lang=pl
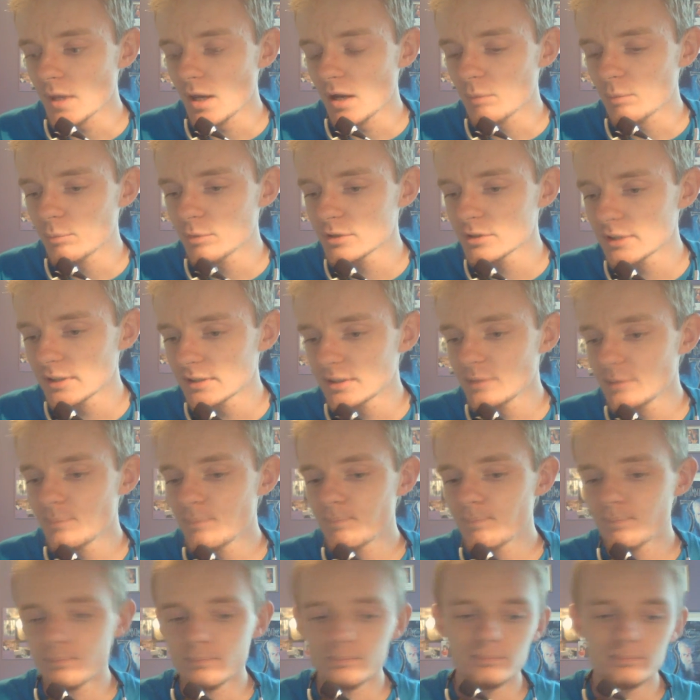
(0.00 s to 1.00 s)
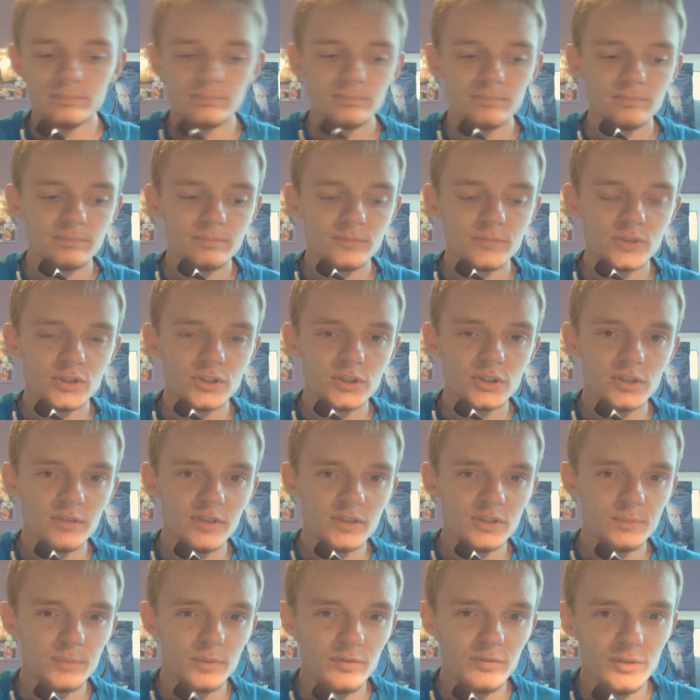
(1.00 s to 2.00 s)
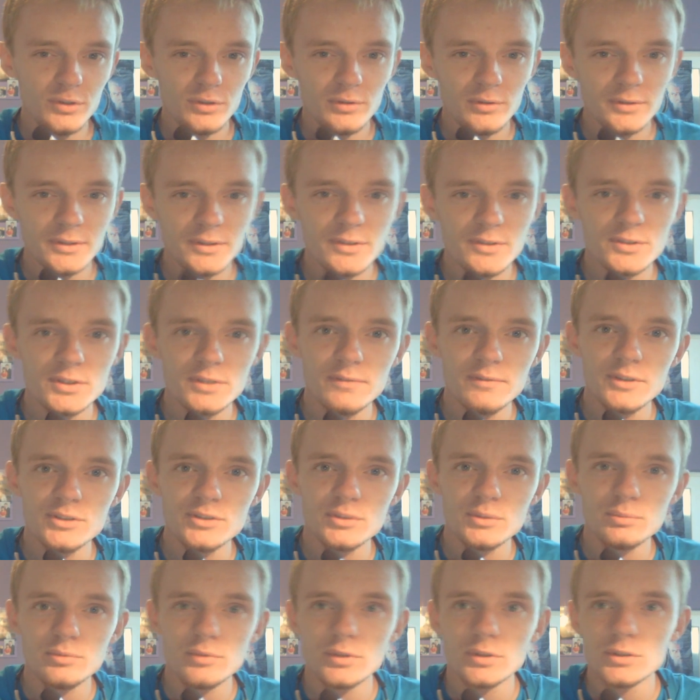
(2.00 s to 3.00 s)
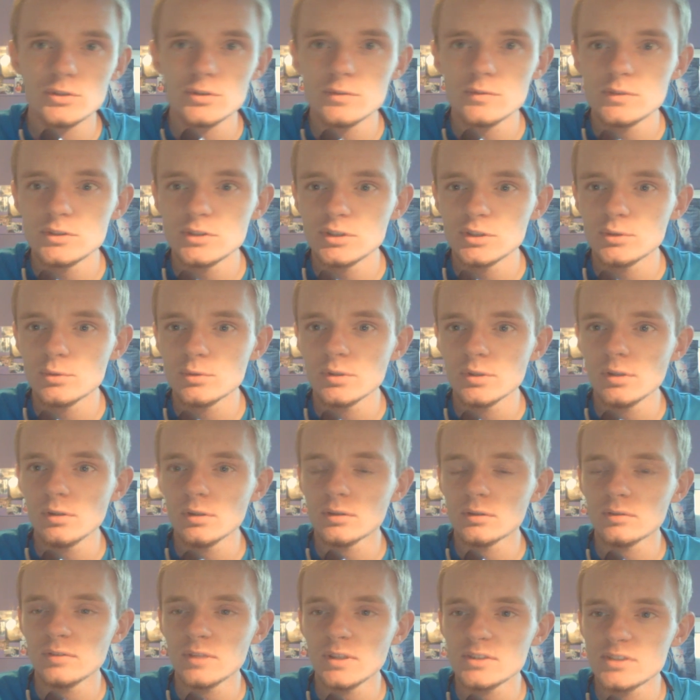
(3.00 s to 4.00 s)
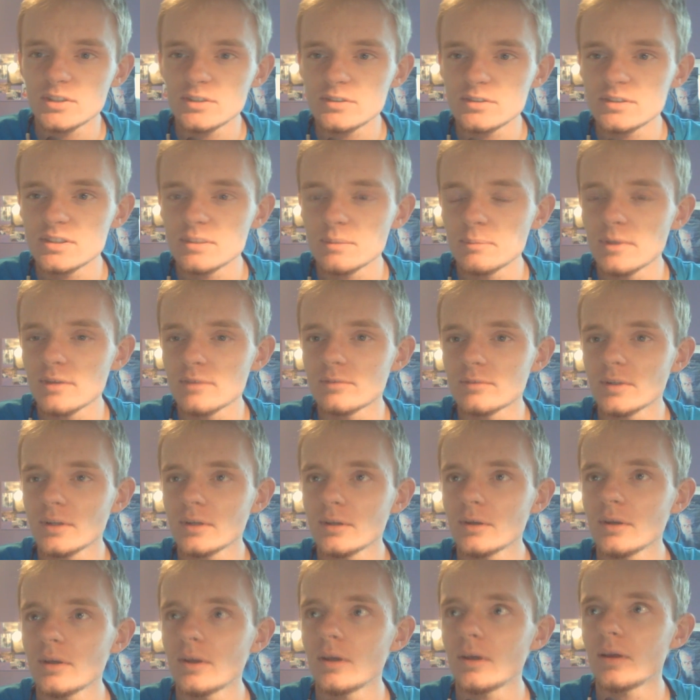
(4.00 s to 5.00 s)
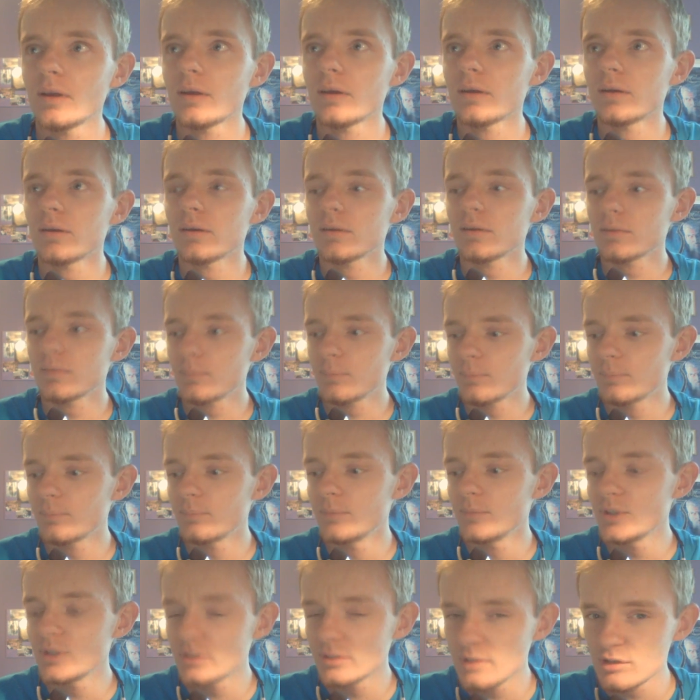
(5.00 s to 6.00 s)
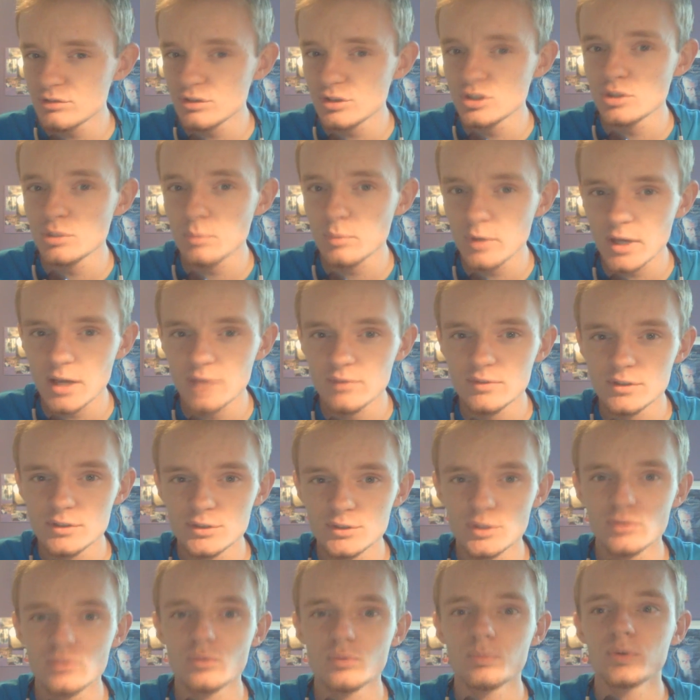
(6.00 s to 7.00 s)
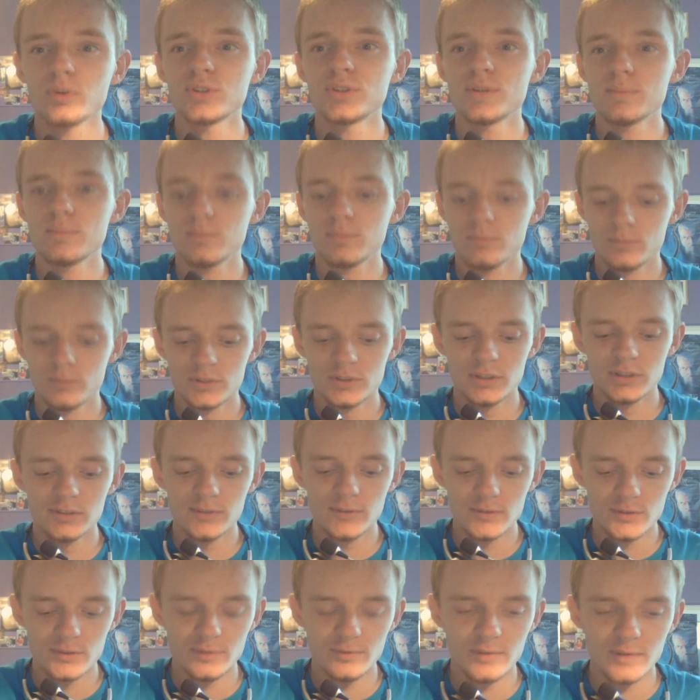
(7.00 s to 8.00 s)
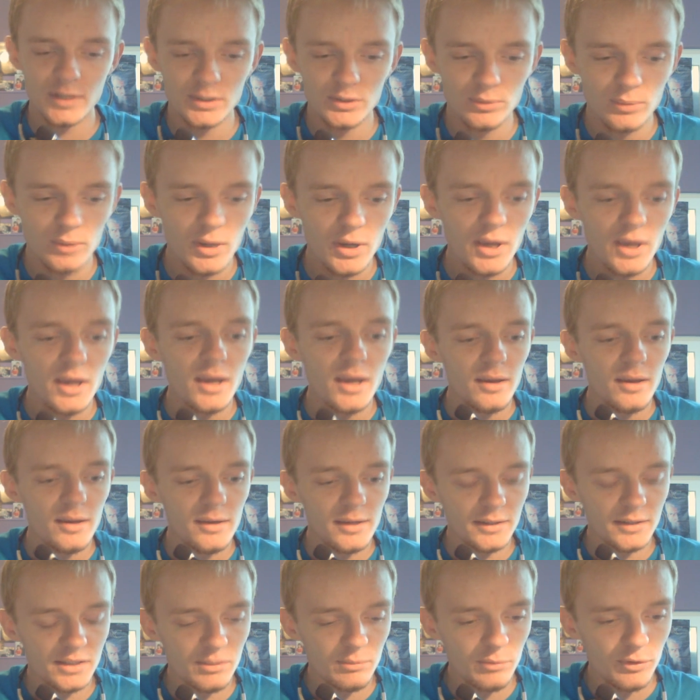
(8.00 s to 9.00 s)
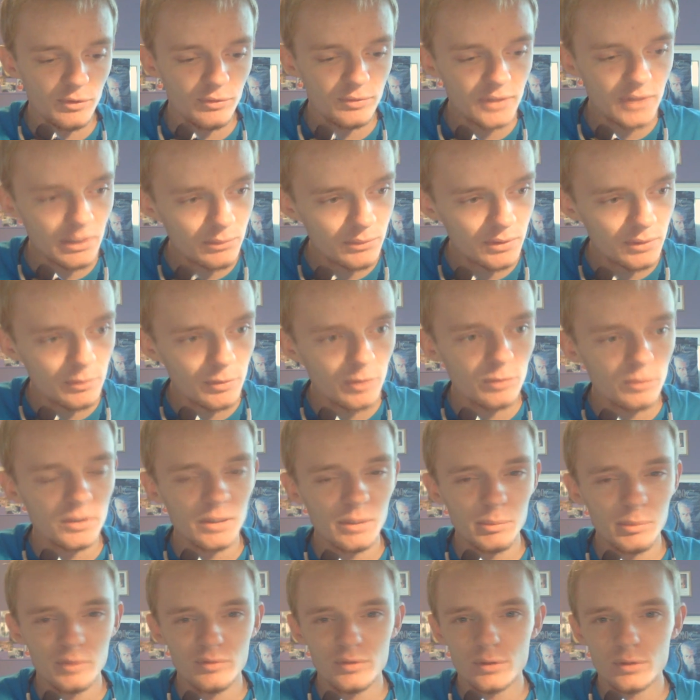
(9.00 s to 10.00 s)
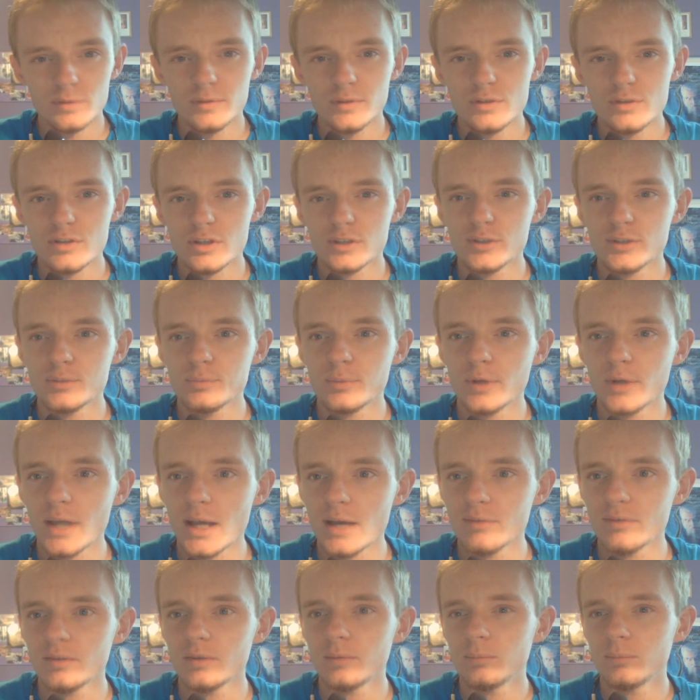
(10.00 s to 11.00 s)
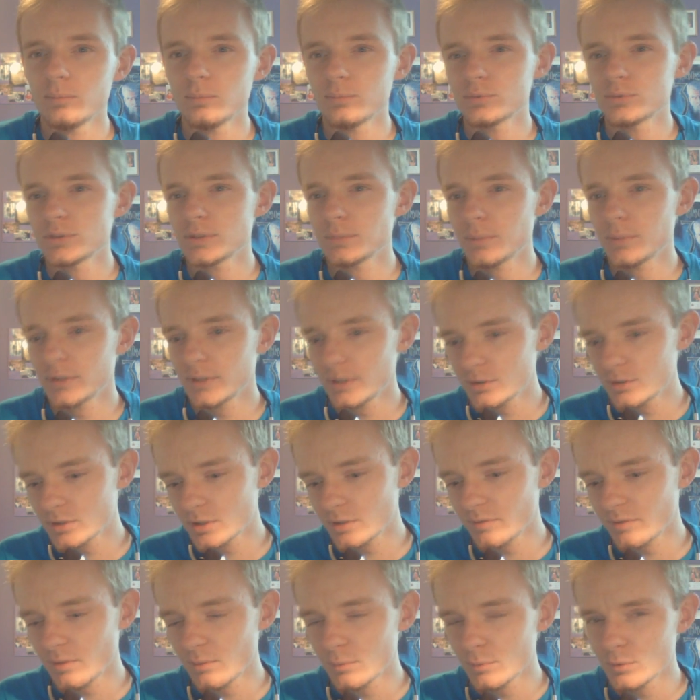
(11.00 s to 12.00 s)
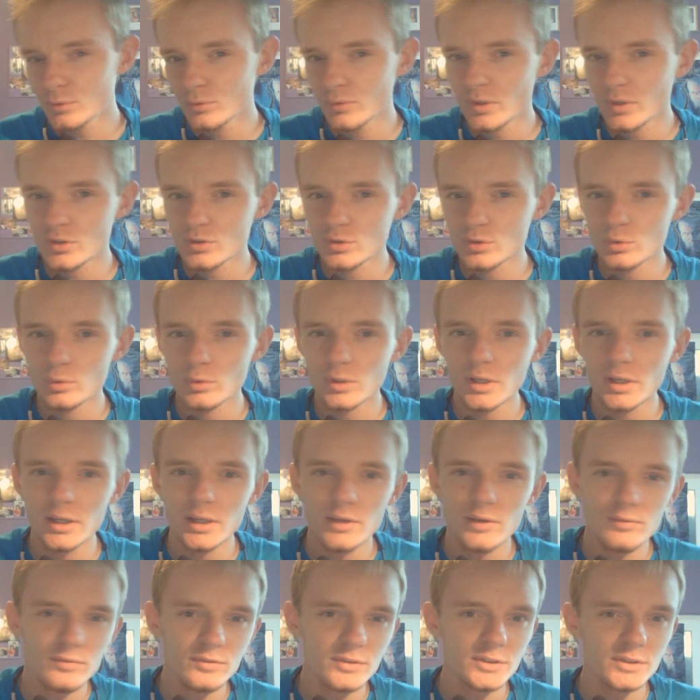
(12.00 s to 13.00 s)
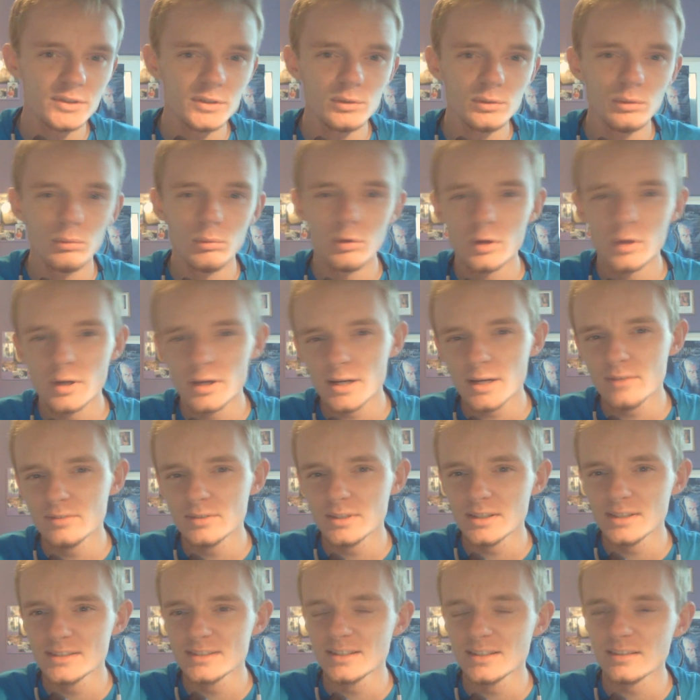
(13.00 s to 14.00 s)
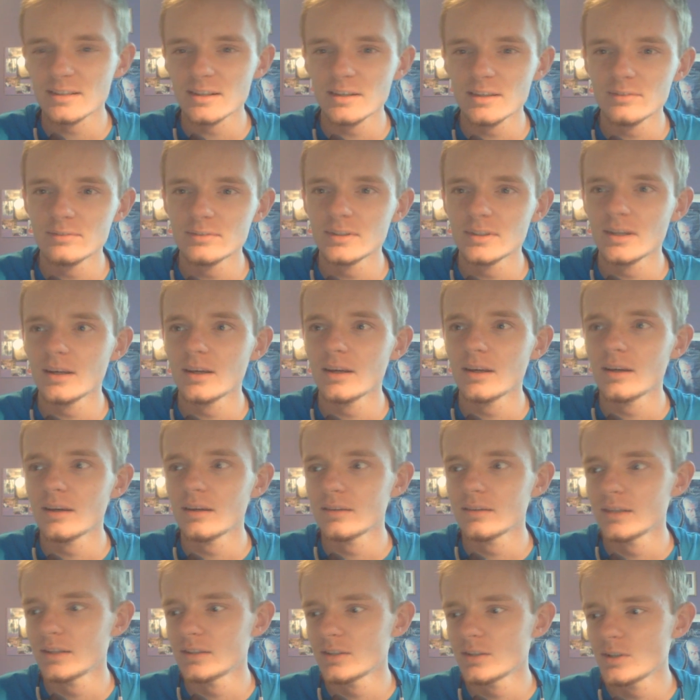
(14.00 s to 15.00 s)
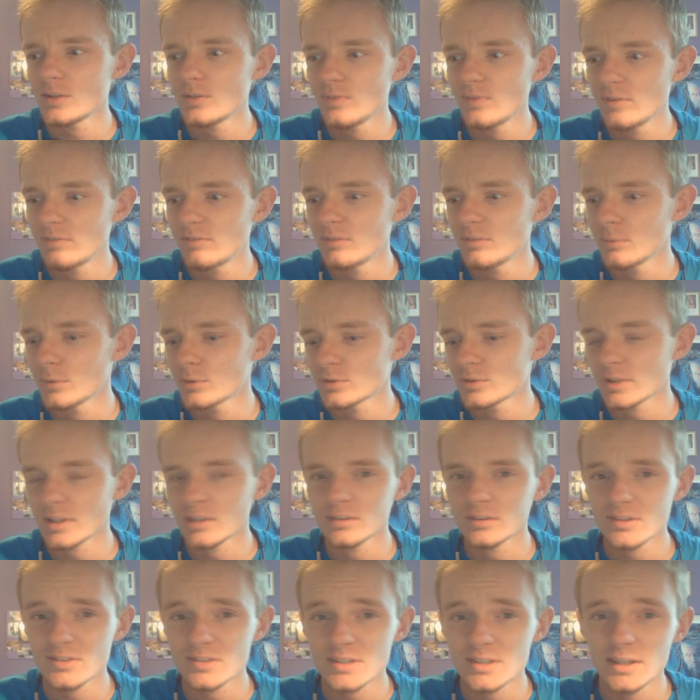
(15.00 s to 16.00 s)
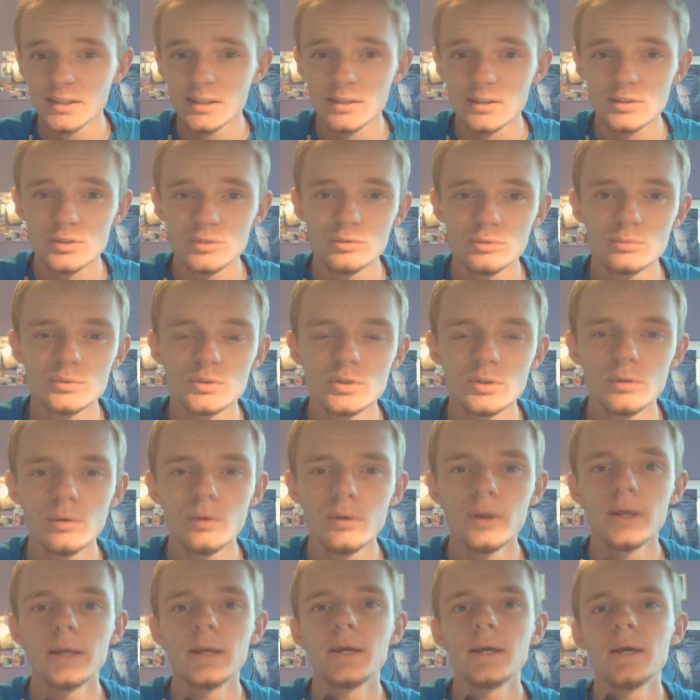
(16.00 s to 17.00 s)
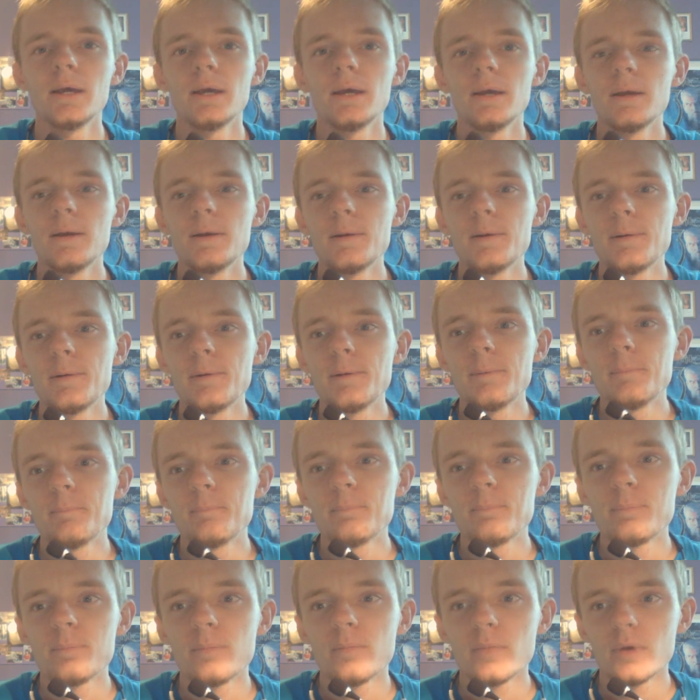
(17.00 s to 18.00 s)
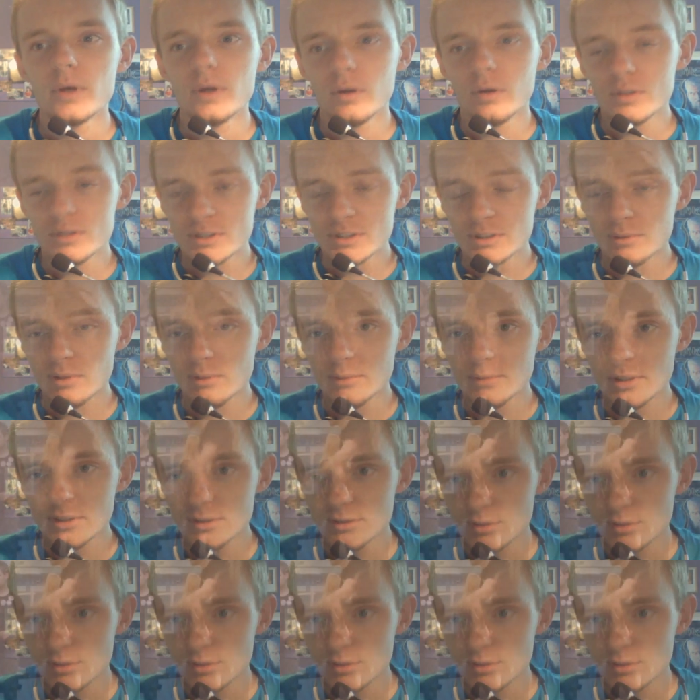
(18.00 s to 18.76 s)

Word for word: A poza tym, mm, co Was powinno interesować, to oczywiście turniej League of Legends zapewne. E, myślę, że się pojawi znowu po tym zainteresowaniu jaki był w tamtym roku, na pewno również jakiś pojawi. Podejrzewam również turnieje w stylu Warcrafta, Starcrafta, jakieś FIFA, może Counter-Strike'a, coś w tym stylu. Odsyłam na